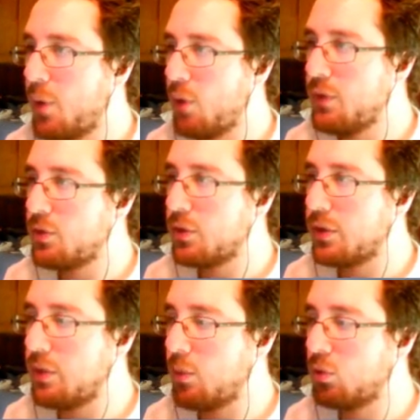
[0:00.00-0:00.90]
Però
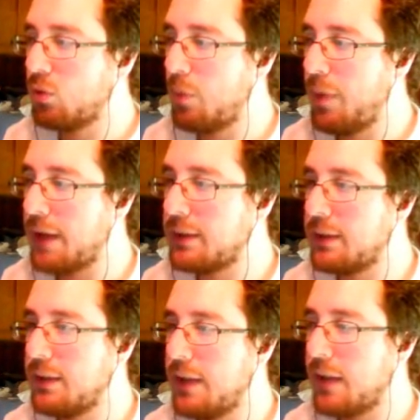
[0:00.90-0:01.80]
visto che siamo sulla
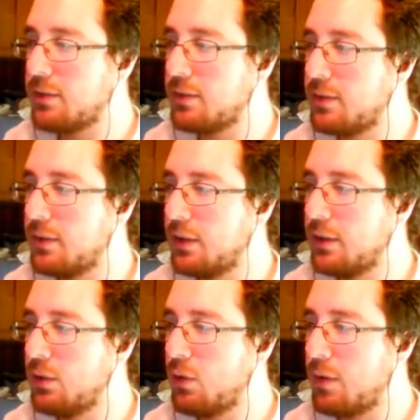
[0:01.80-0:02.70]
parte
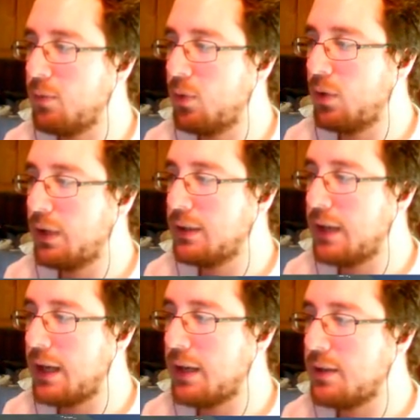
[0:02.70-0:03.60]
destra, dovremmo
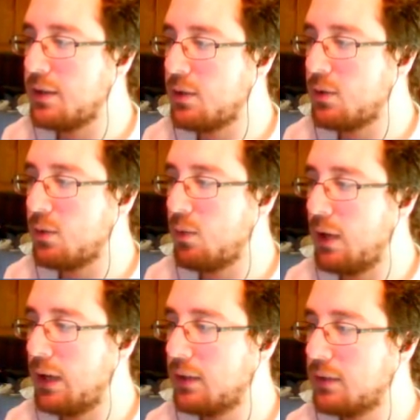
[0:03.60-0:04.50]
andare di
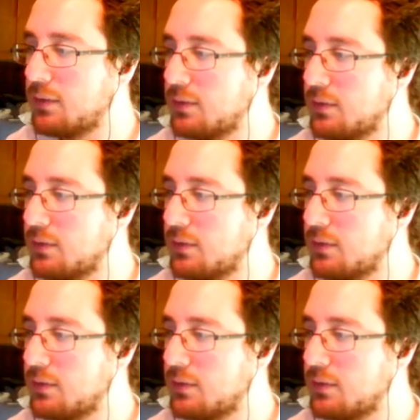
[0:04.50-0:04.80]
qua.